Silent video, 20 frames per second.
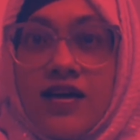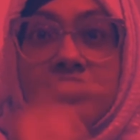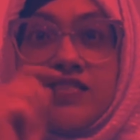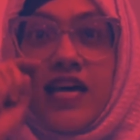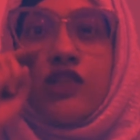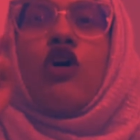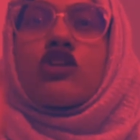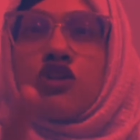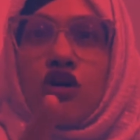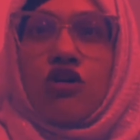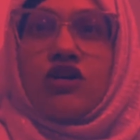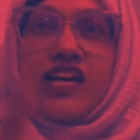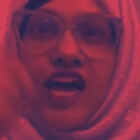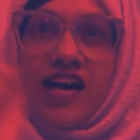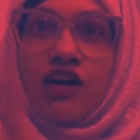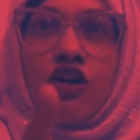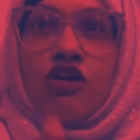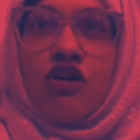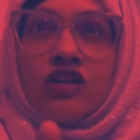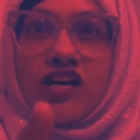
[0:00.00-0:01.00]
যে দশ লক্ষ টাকা
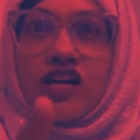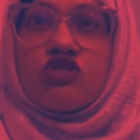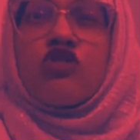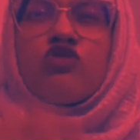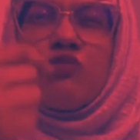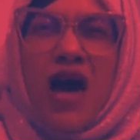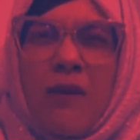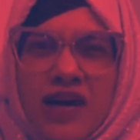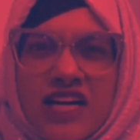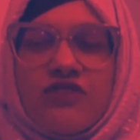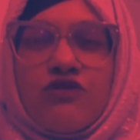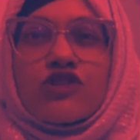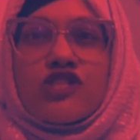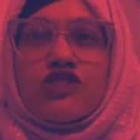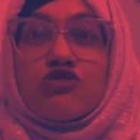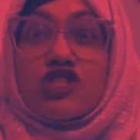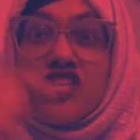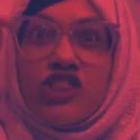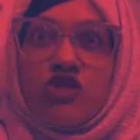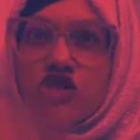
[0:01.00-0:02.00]
এগারো লক্ষ টাকা তুমি আমাকে ডিভোর্স
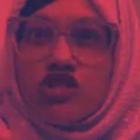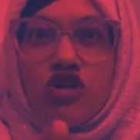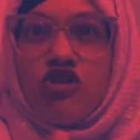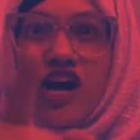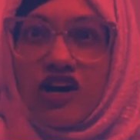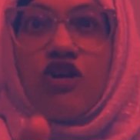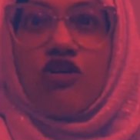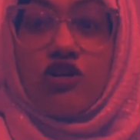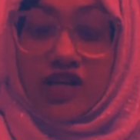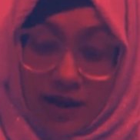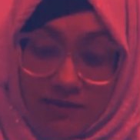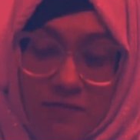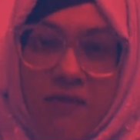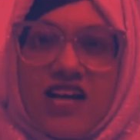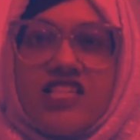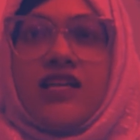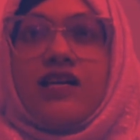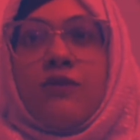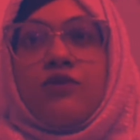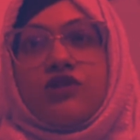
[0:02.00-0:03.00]
দিছো সেই দশ লক্ষ এগারো লক্ষ টাকা আমি
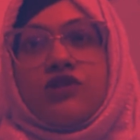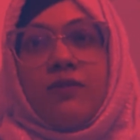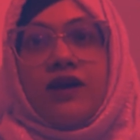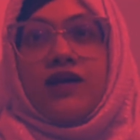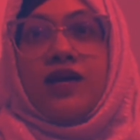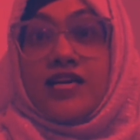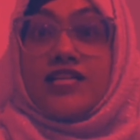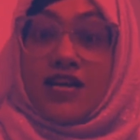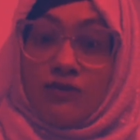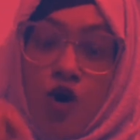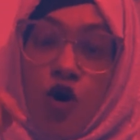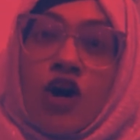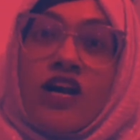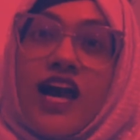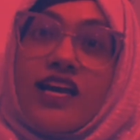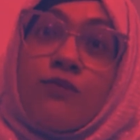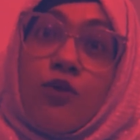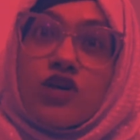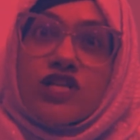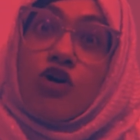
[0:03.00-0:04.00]
মাসে ইনকাম করতে পারি সেটা আমি
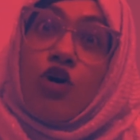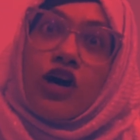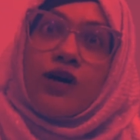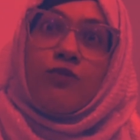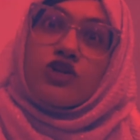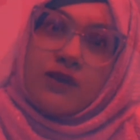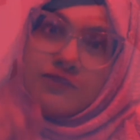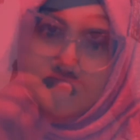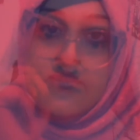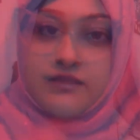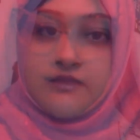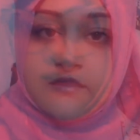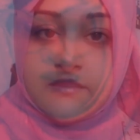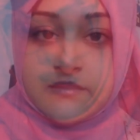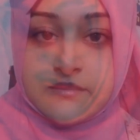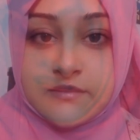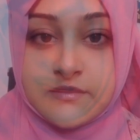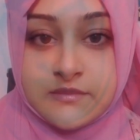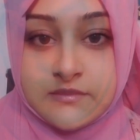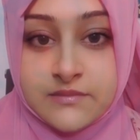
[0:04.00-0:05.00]
অনলাইনে বসে ঘরে বসে আমি কামাতে পারি
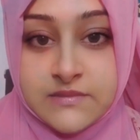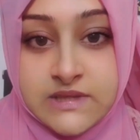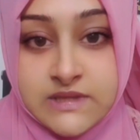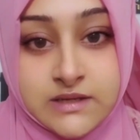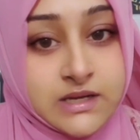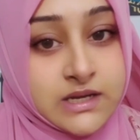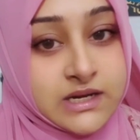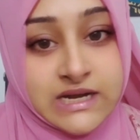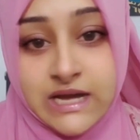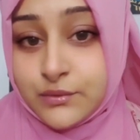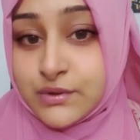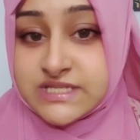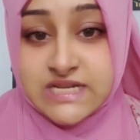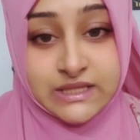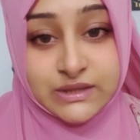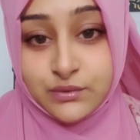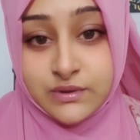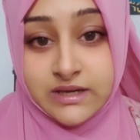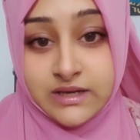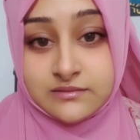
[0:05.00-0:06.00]
সেই যোগ্যতা না উনি
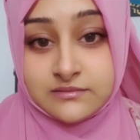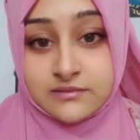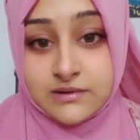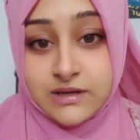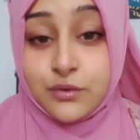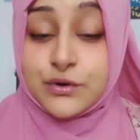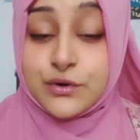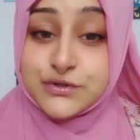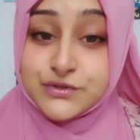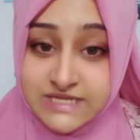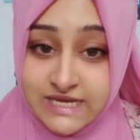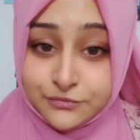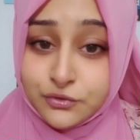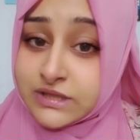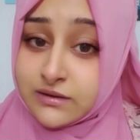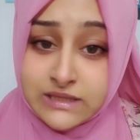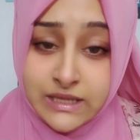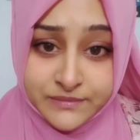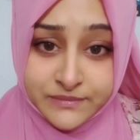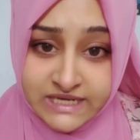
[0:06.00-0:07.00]
জানতো না উনি তো জানতো
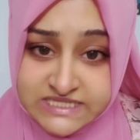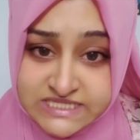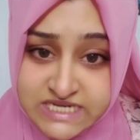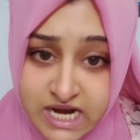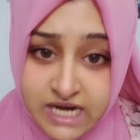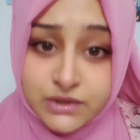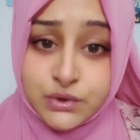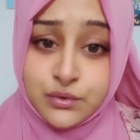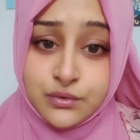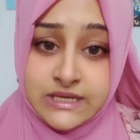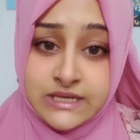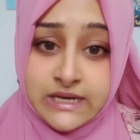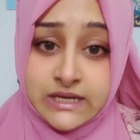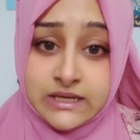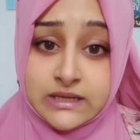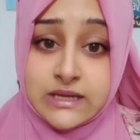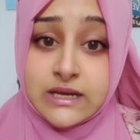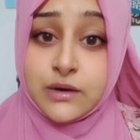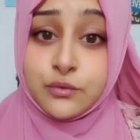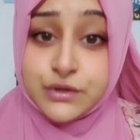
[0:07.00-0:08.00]
তাহলে আপনাকে ছাড়তোই না
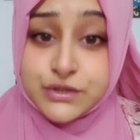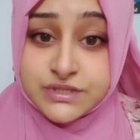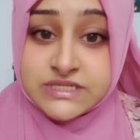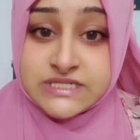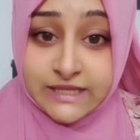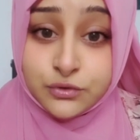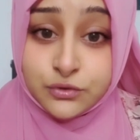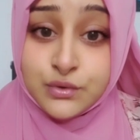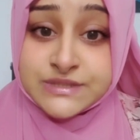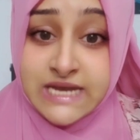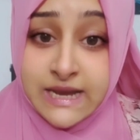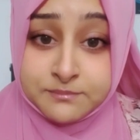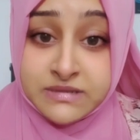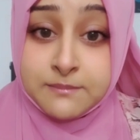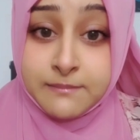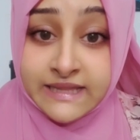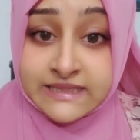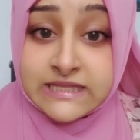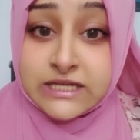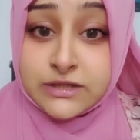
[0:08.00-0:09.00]
উনি যদি জানতো যে আপনি
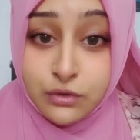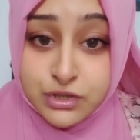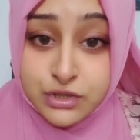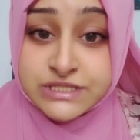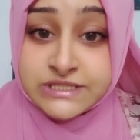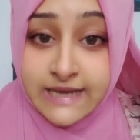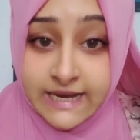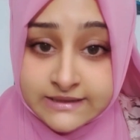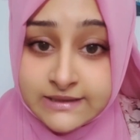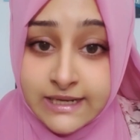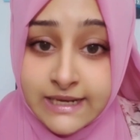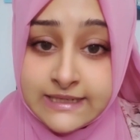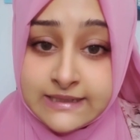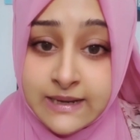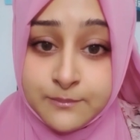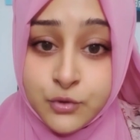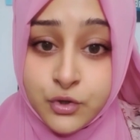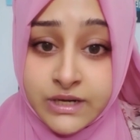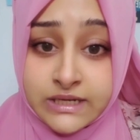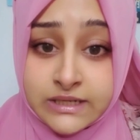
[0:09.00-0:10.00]
মান্থলি দশ লাখ টাকা
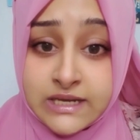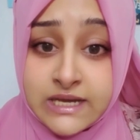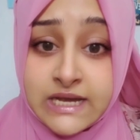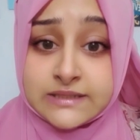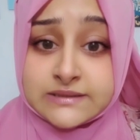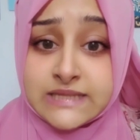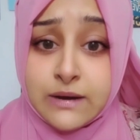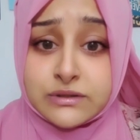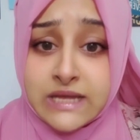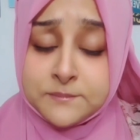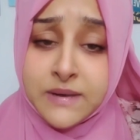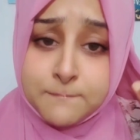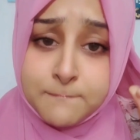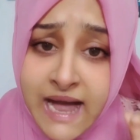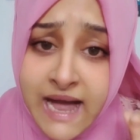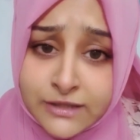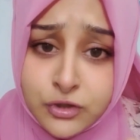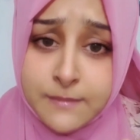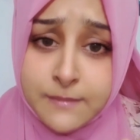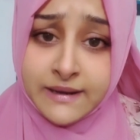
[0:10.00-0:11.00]
ইনকাম করেন তাহলে তো আপনার
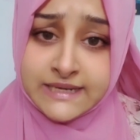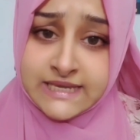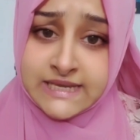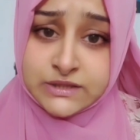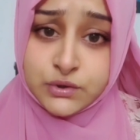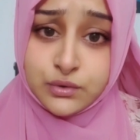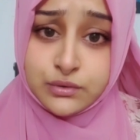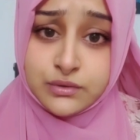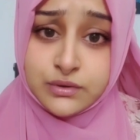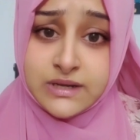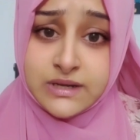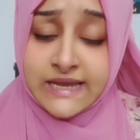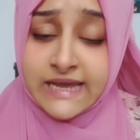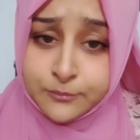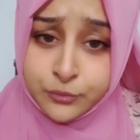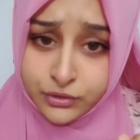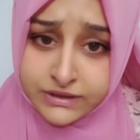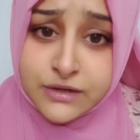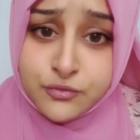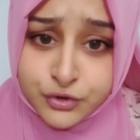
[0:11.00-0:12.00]
পা দিয়ে পানি খেত এই
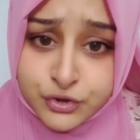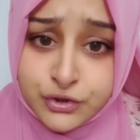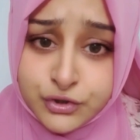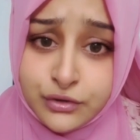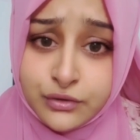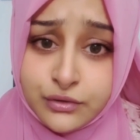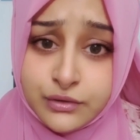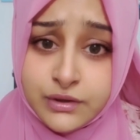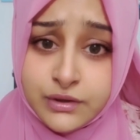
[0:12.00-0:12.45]
ভুল কি করতো